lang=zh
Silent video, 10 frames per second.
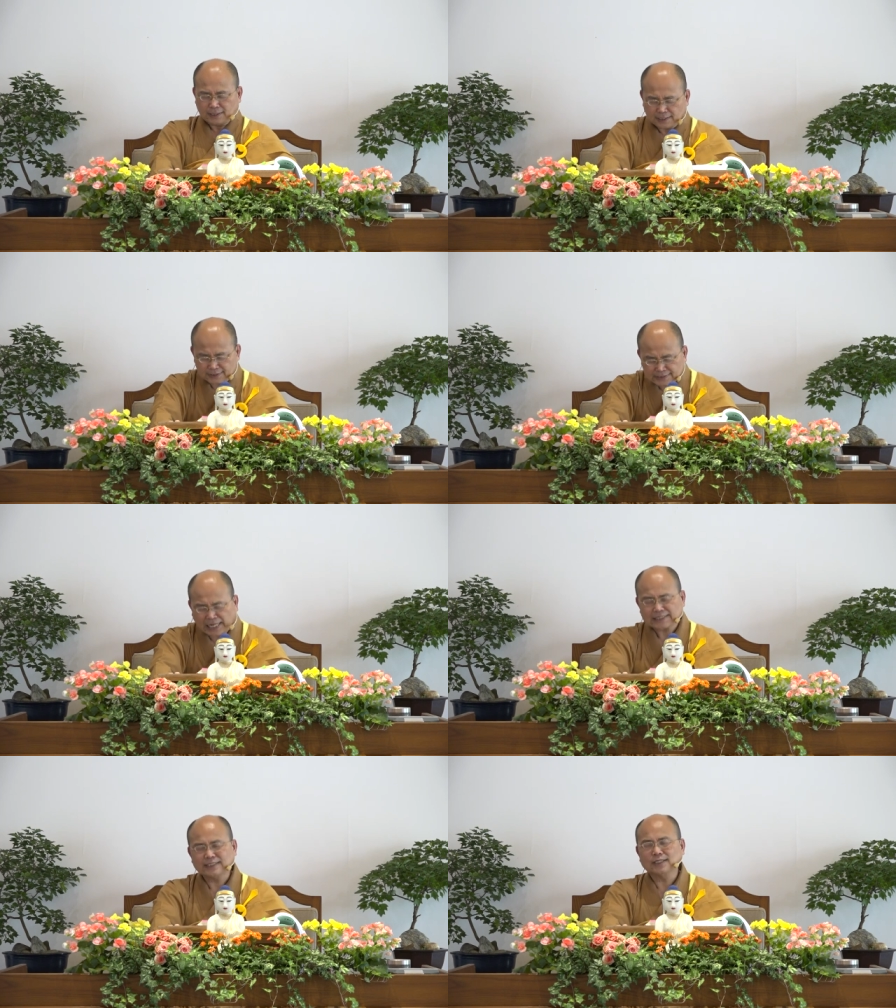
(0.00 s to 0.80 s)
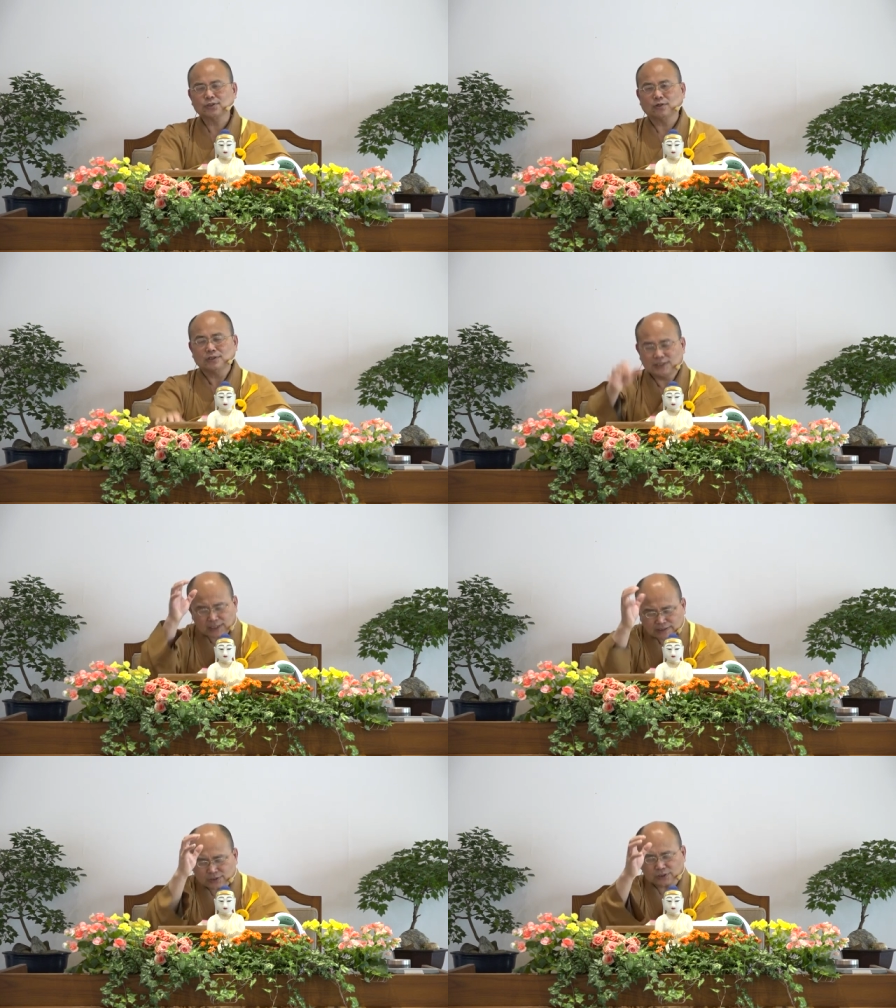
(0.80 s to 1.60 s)
很大声的说，
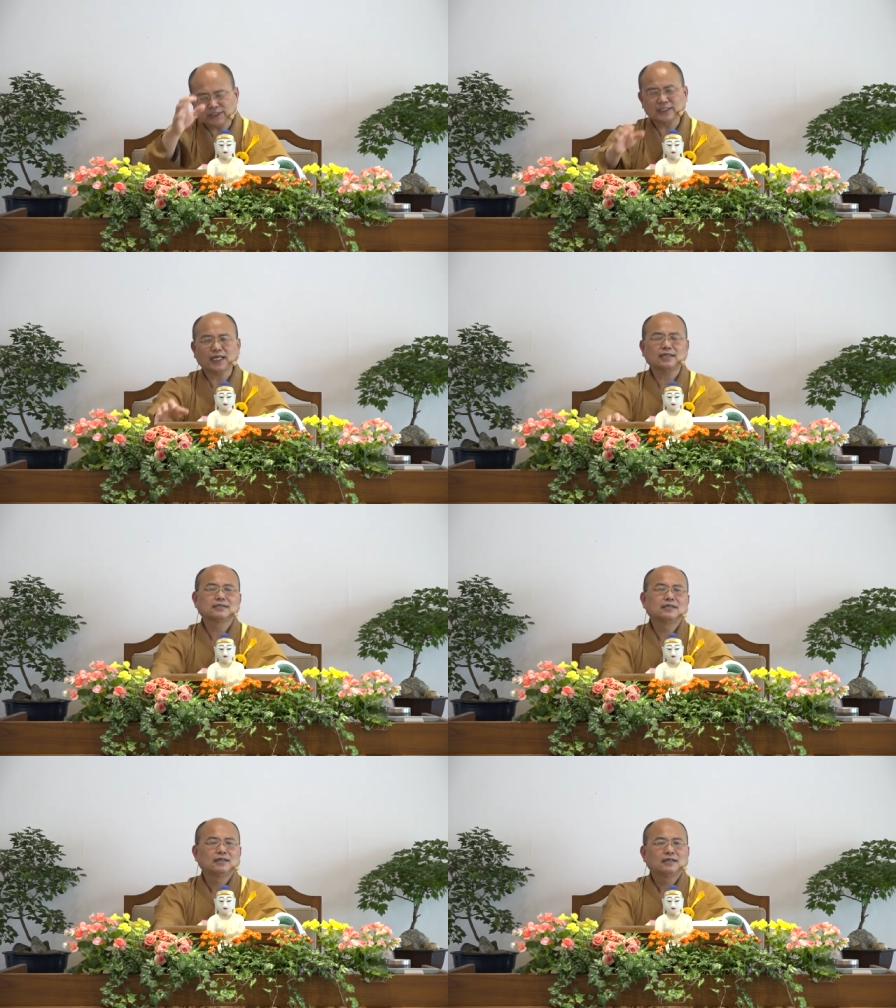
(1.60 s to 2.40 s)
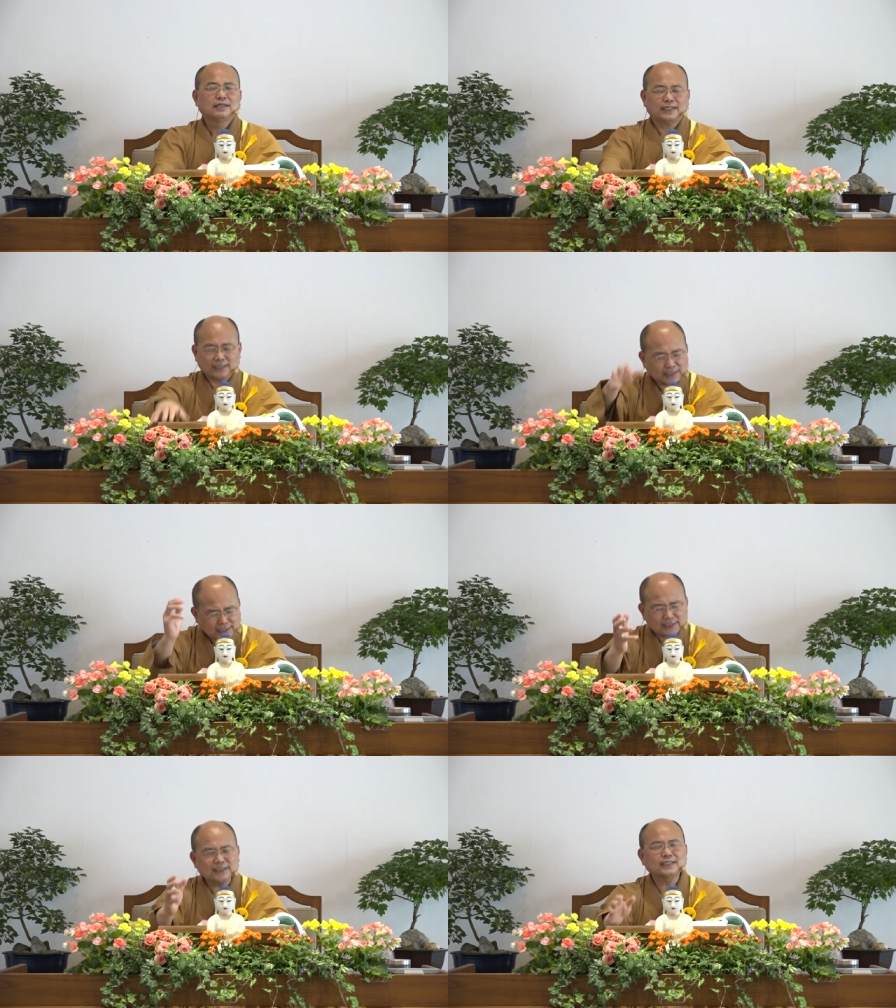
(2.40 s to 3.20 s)
真的就是这样，那一
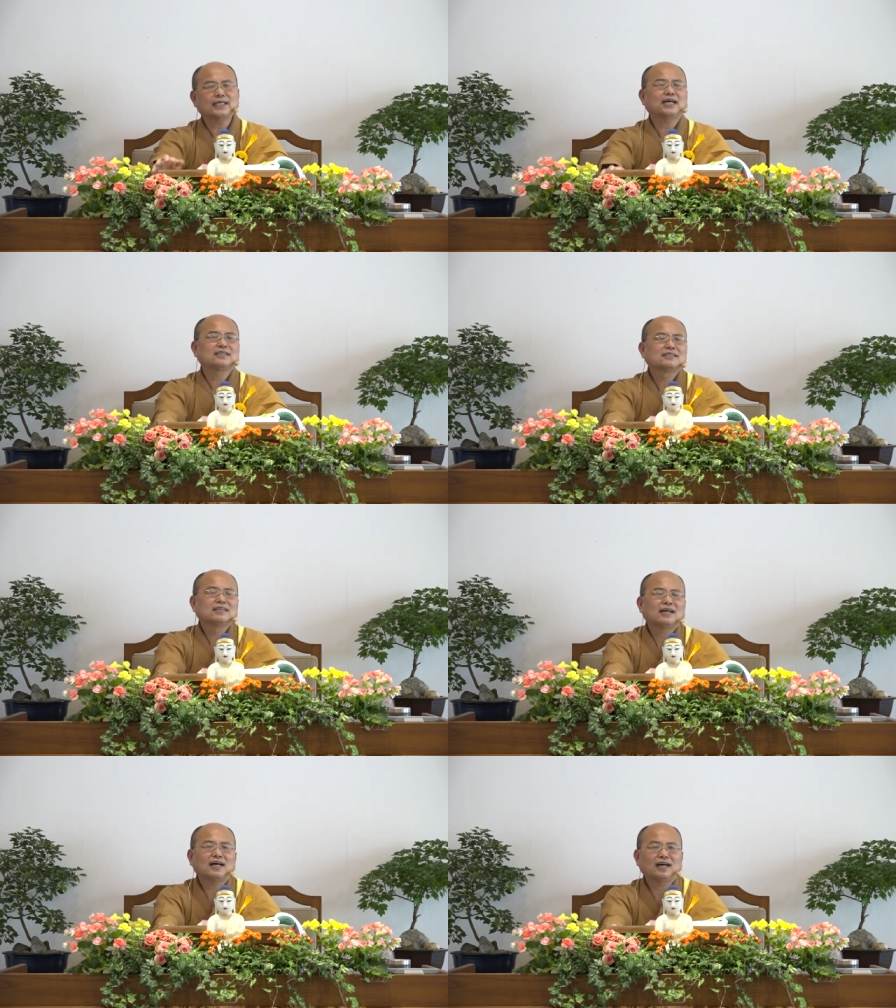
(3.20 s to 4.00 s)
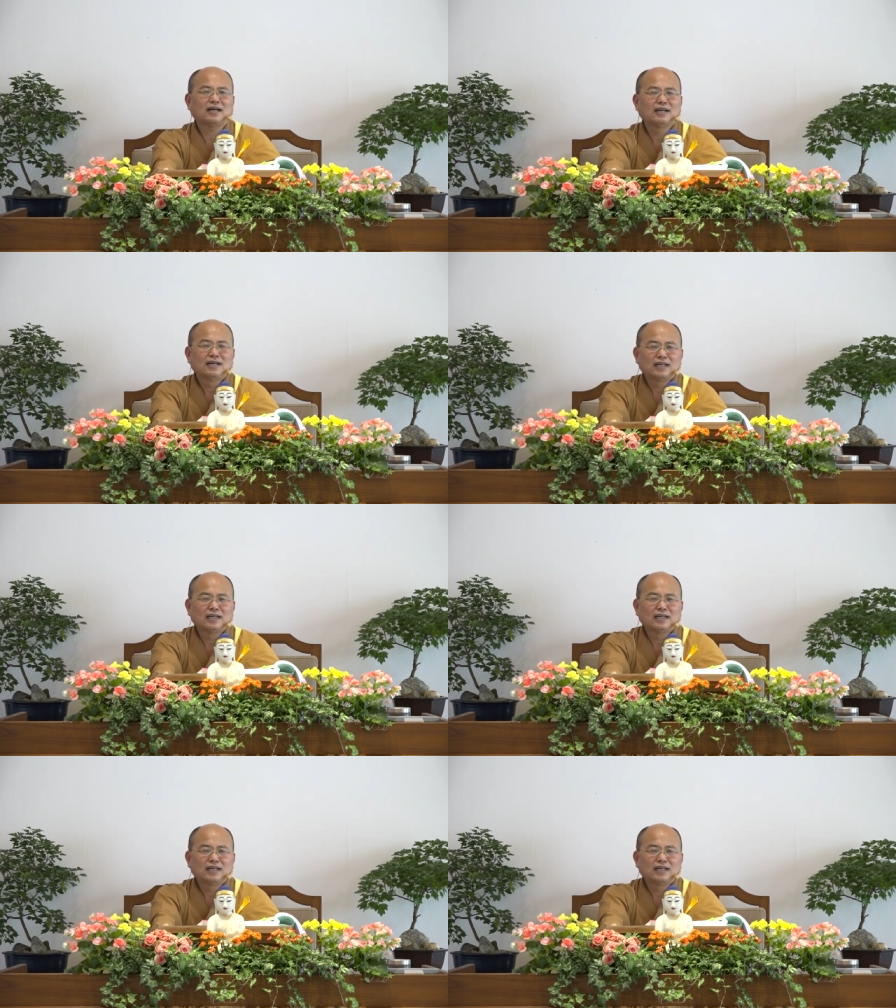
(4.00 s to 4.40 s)
定是这样啊。